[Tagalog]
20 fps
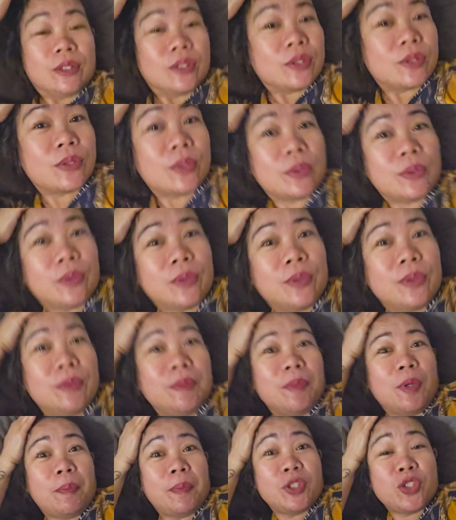
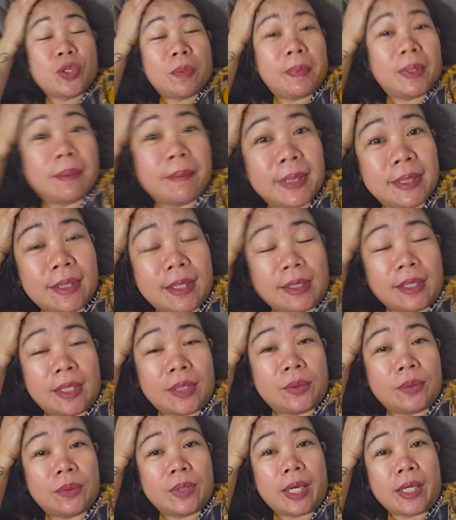So magpachoy pagmata
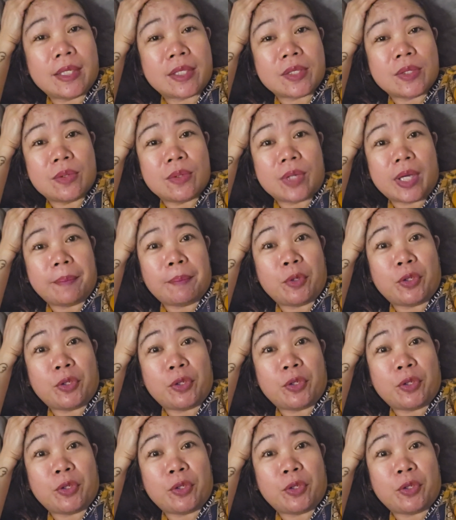na to guys no kay